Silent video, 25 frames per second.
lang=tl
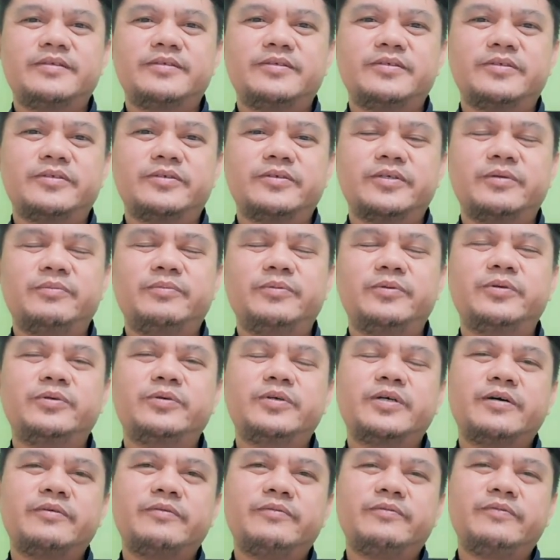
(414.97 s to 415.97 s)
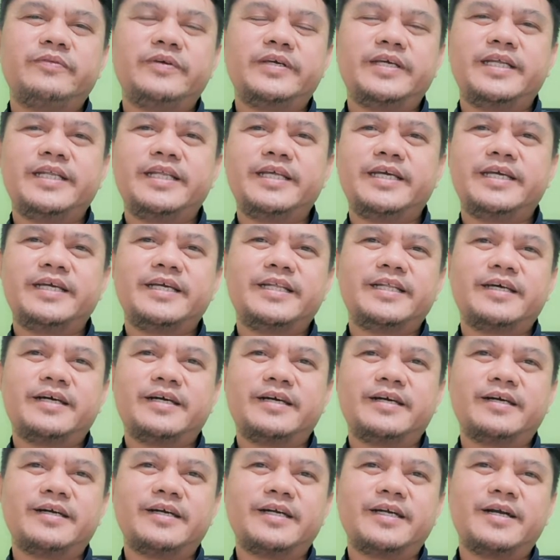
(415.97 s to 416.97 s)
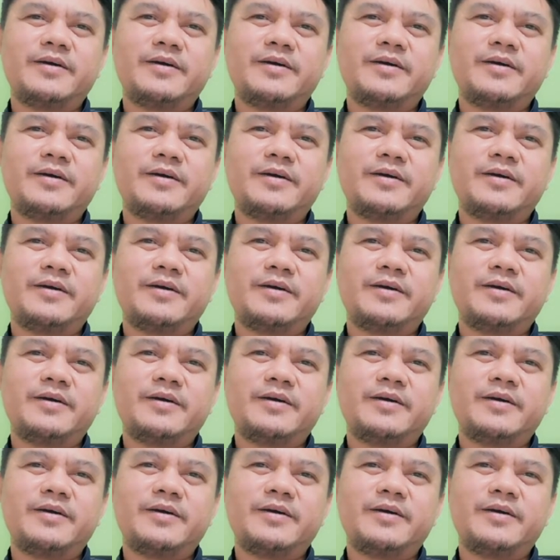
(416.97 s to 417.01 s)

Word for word: So, if you have feeling na